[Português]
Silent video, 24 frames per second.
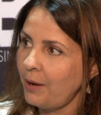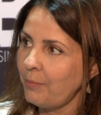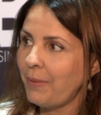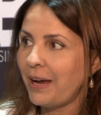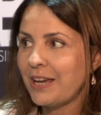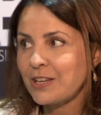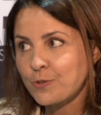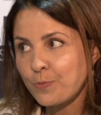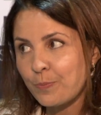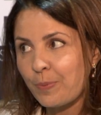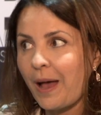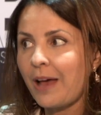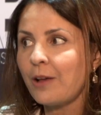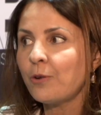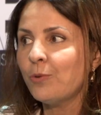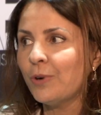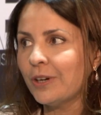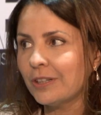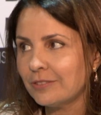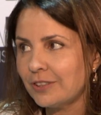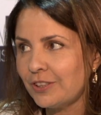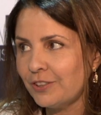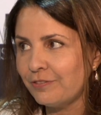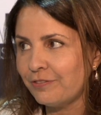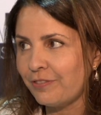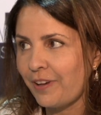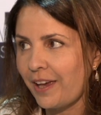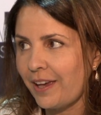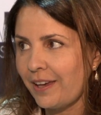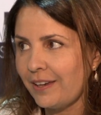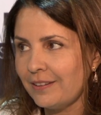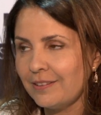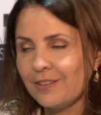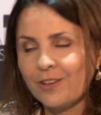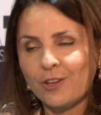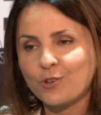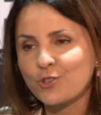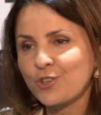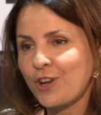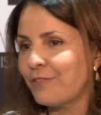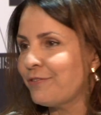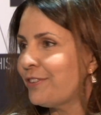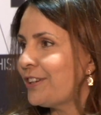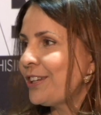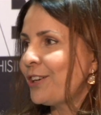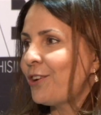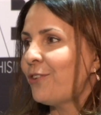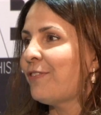Mas para o ano que vem, eu já vi que